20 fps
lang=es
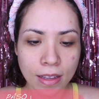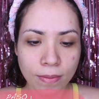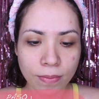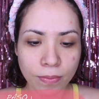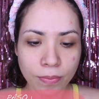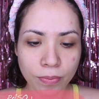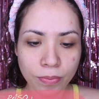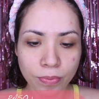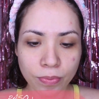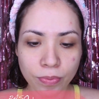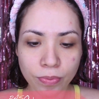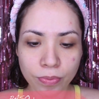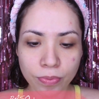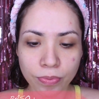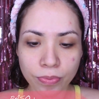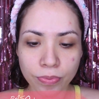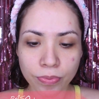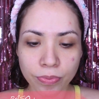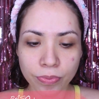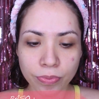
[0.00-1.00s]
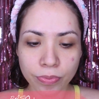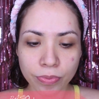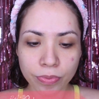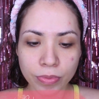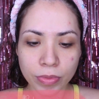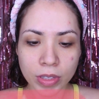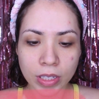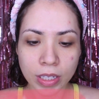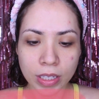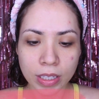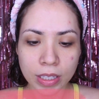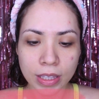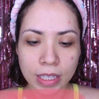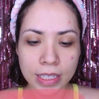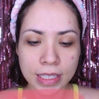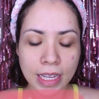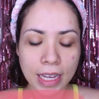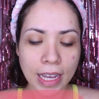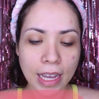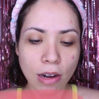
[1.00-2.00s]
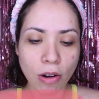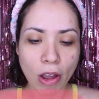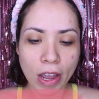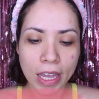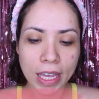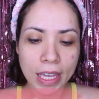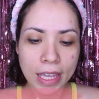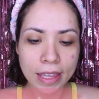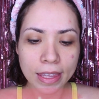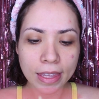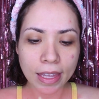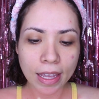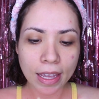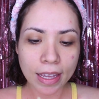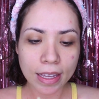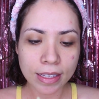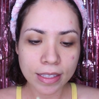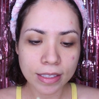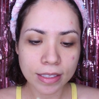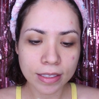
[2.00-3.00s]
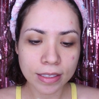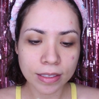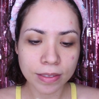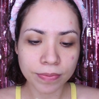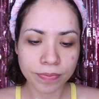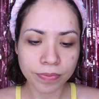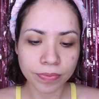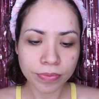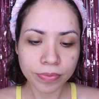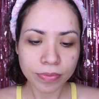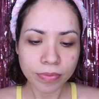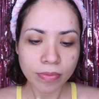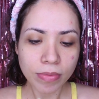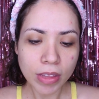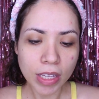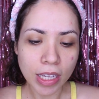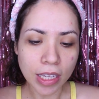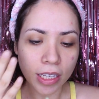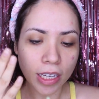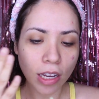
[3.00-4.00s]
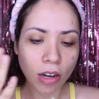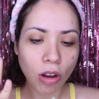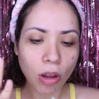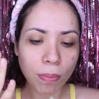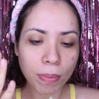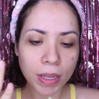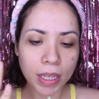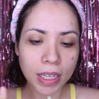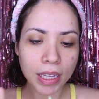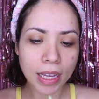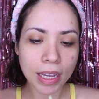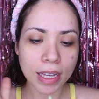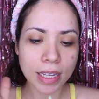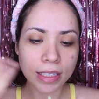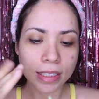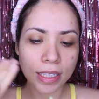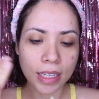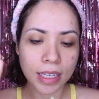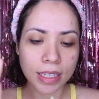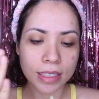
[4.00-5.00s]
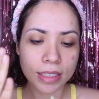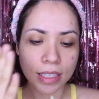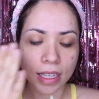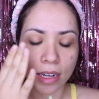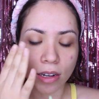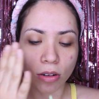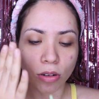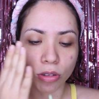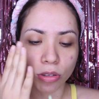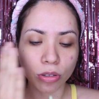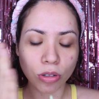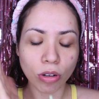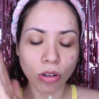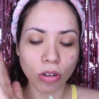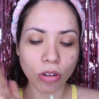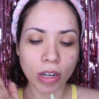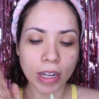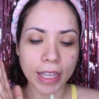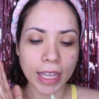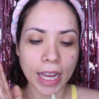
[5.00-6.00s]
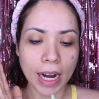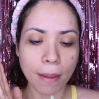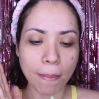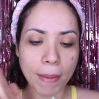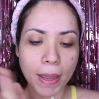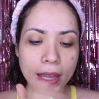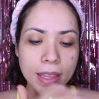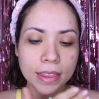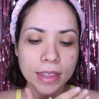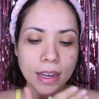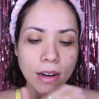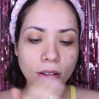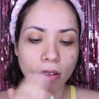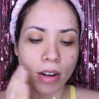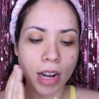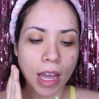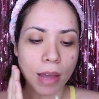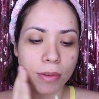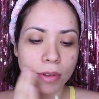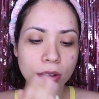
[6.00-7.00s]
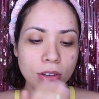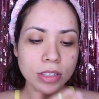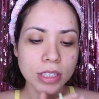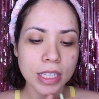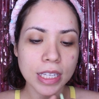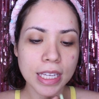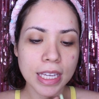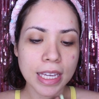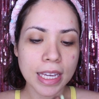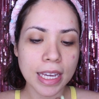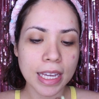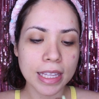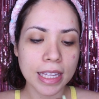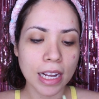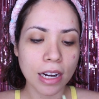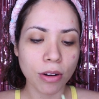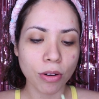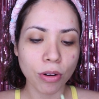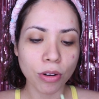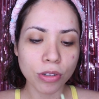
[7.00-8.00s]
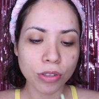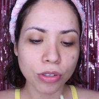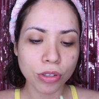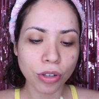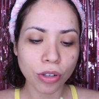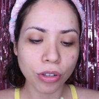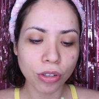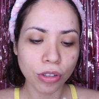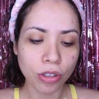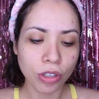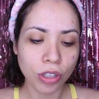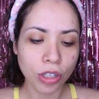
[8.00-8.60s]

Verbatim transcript: mmm Dice que lo agites, que lo apliques este, en los ojos ligeramente, los labios y en el rostro.